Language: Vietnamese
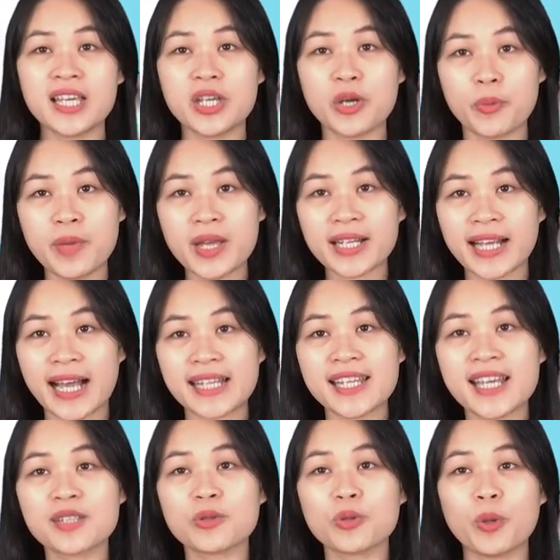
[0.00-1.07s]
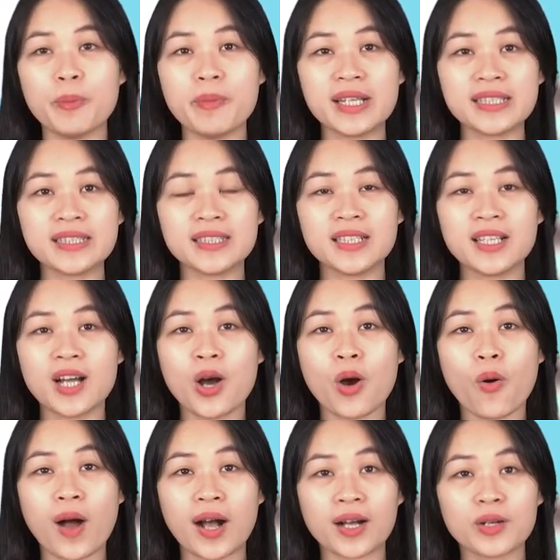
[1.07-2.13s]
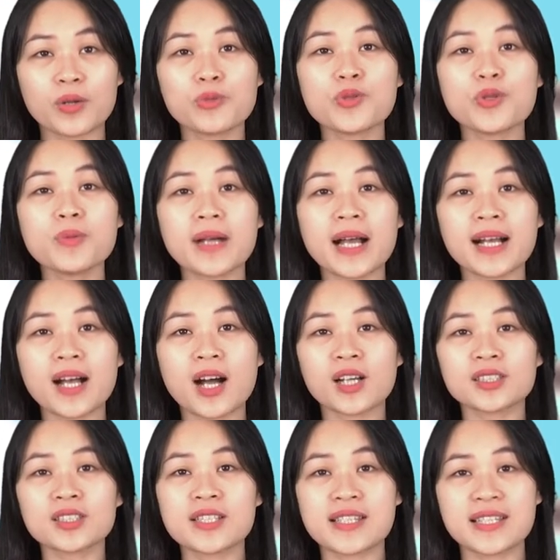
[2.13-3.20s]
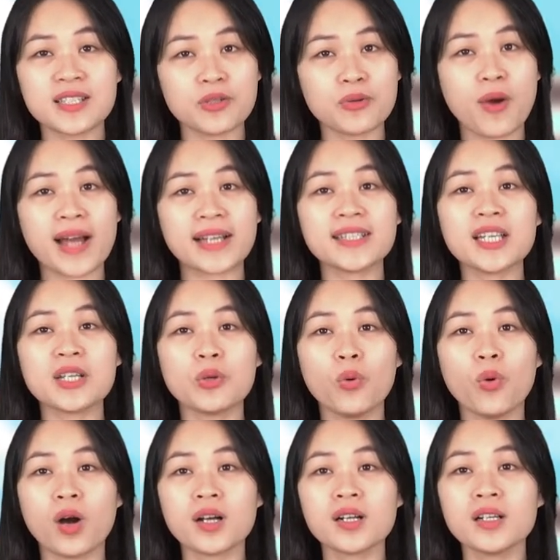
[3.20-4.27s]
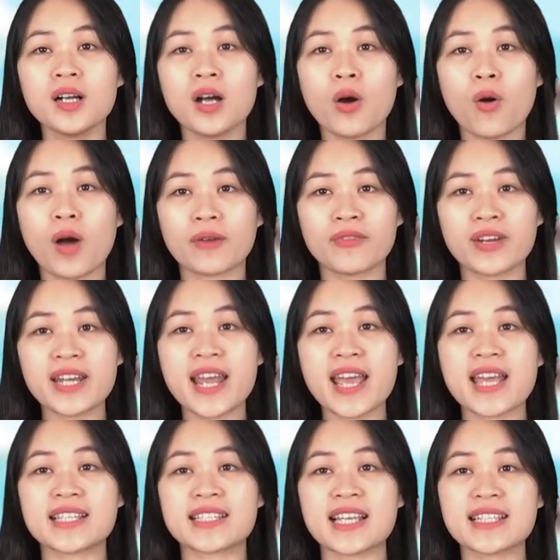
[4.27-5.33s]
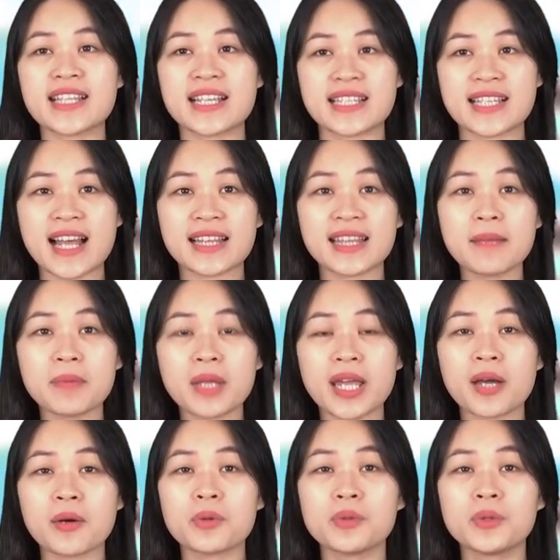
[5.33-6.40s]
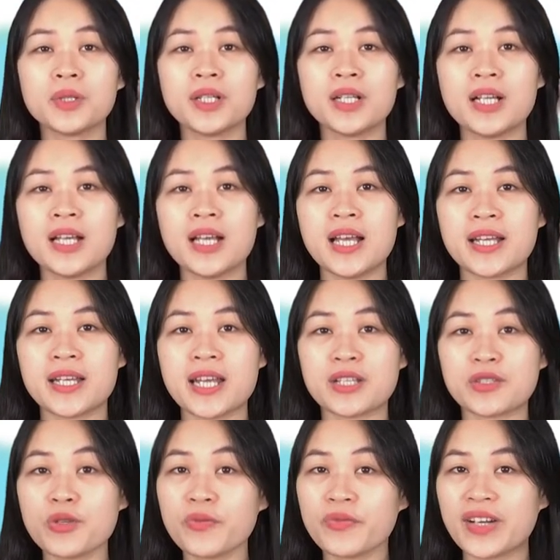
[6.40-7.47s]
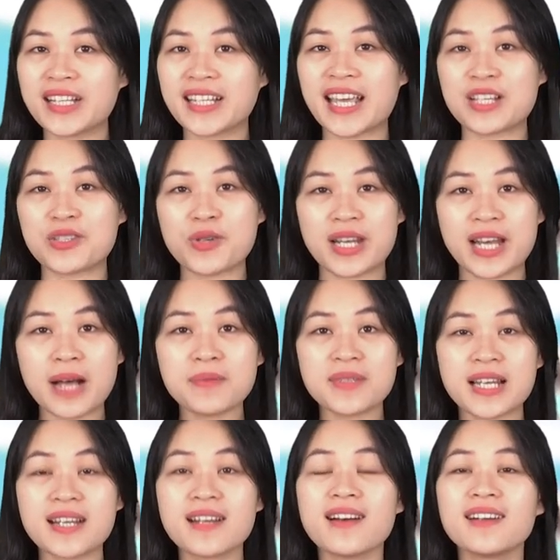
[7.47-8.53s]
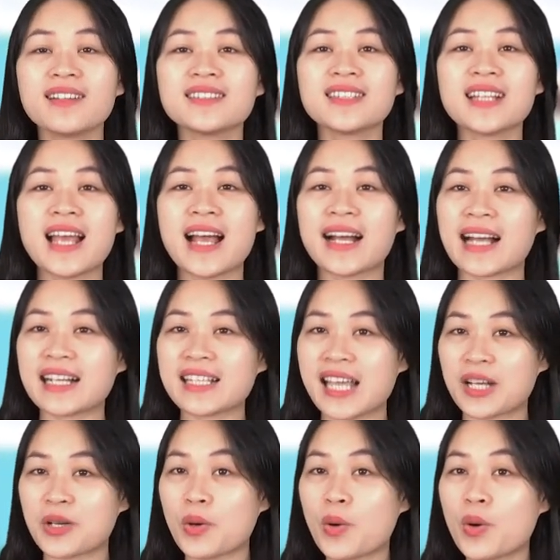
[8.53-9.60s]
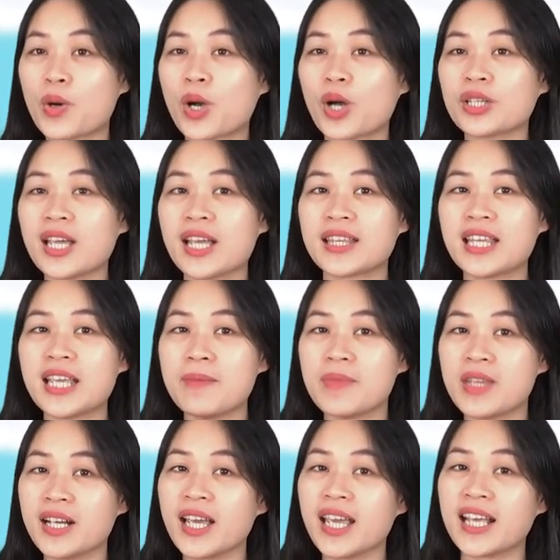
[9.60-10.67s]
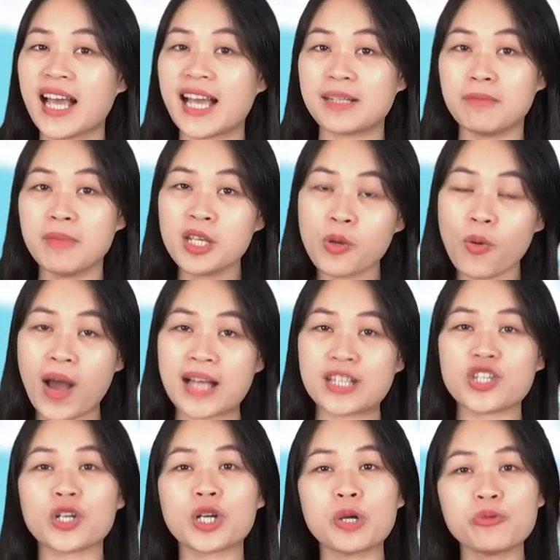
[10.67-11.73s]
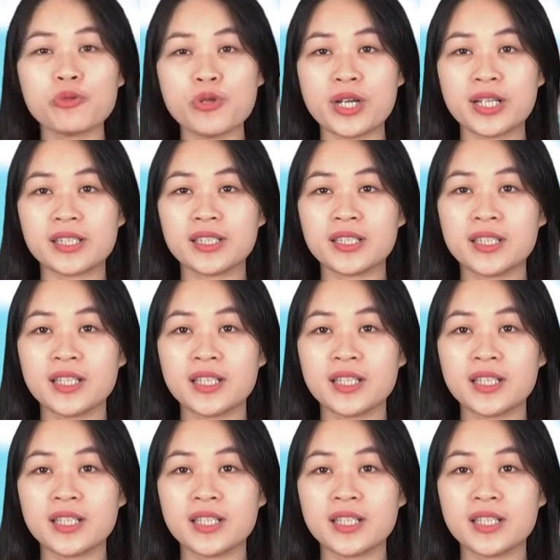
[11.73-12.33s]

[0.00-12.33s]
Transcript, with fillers: hiểu biết cá nhân của mình hoặc cũng giúp các con dự đoán tình huống hoặc vấn đề sẽ xảy ra tiếp theo để giúp phần kể chuyện hấp dẫn hơn các thầy cô có thể tìm những hình ảnh minh họa cho câu chuyện